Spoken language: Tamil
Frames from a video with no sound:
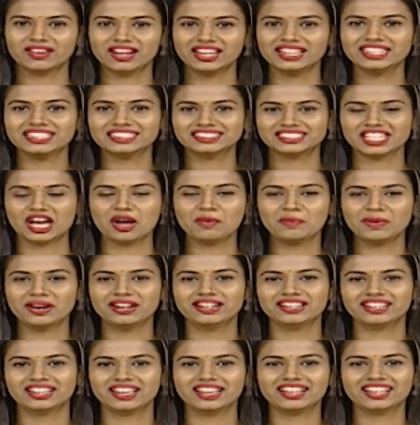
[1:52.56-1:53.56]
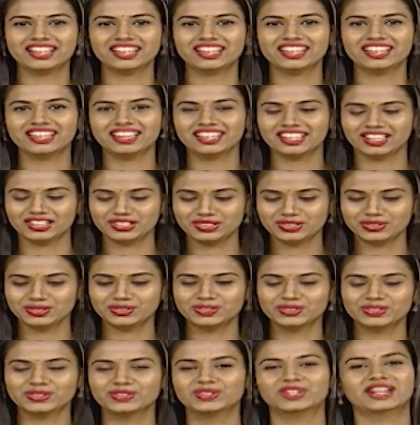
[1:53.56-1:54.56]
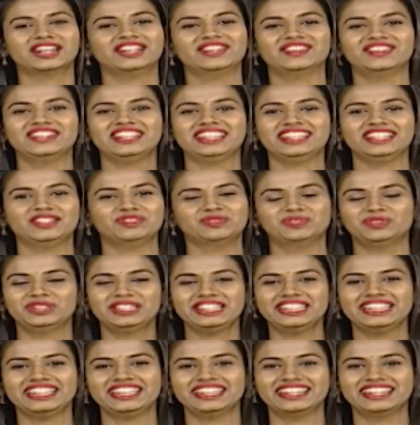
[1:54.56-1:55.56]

வாய் சாப்பாடுக்காக ஐயோ கடவுளே முடியல